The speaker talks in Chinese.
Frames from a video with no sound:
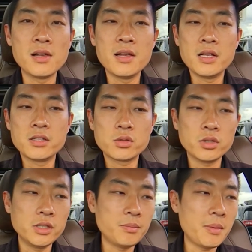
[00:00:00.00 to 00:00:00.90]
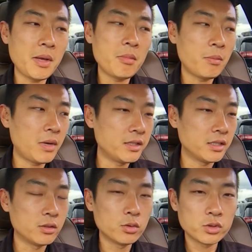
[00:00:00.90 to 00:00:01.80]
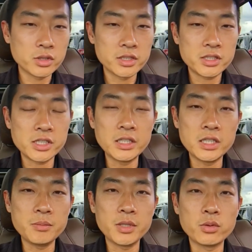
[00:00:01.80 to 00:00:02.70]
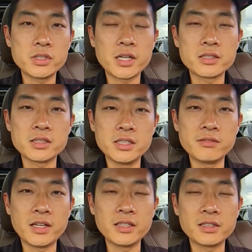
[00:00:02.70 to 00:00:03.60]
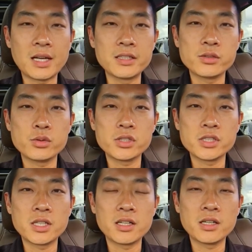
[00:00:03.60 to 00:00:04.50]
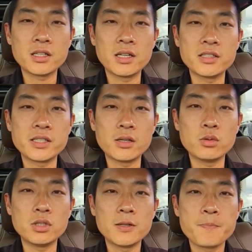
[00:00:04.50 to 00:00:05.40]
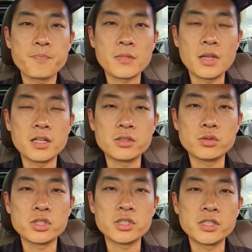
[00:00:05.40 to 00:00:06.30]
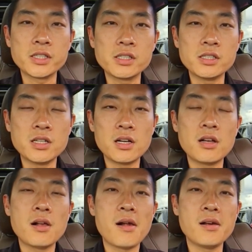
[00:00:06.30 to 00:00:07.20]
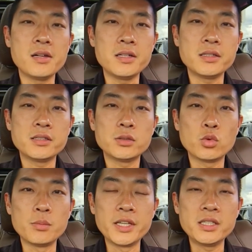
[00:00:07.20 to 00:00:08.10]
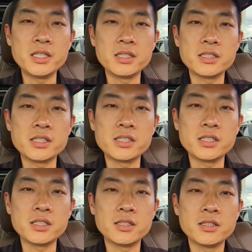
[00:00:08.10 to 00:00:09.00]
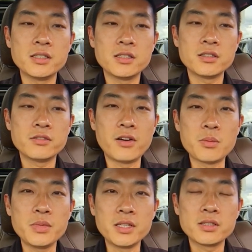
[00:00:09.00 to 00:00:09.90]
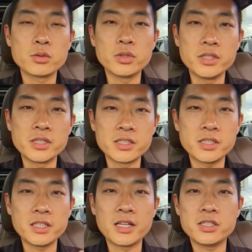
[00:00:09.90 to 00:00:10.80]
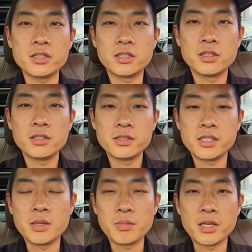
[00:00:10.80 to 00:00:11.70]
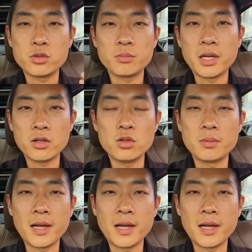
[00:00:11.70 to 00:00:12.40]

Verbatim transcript: 所以慢慢的，我觉得新的一批会这样子。另外一个大的趋势，当然刚刚讲过，那就是这个多媒体的这些方便。所以像这台车前排、中排、后排，